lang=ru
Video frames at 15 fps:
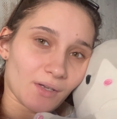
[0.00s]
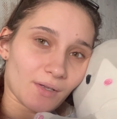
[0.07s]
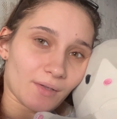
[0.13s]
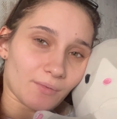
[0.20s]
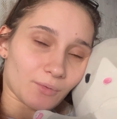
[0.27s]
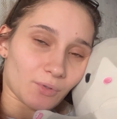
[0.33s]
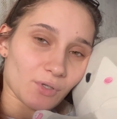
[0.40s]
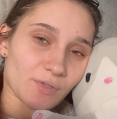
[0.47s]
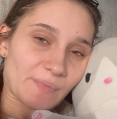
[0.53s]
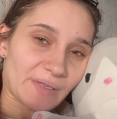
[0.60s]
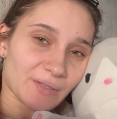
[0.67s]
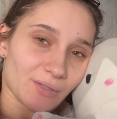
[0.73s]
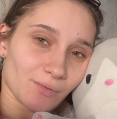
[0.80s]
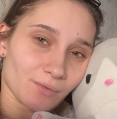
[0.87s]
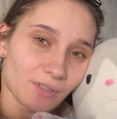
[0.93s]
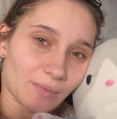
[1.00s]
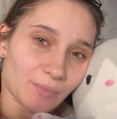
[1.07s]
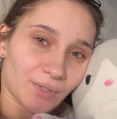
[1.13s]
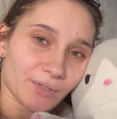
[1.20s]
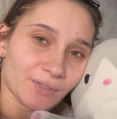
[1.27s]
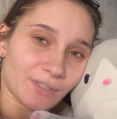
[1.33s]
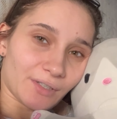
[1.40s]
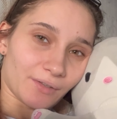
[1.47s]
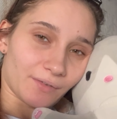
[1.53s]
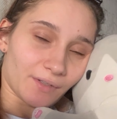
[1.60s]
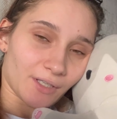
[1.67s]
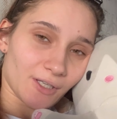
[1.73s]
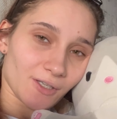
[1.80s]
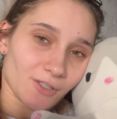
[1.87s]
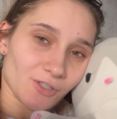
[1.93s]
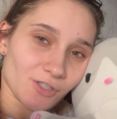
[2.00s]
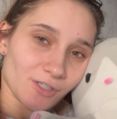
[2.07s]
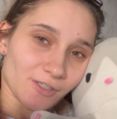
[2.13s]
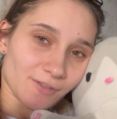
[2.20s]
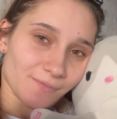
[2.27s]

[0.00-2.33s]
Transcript: Вот я смотрю на милые вещи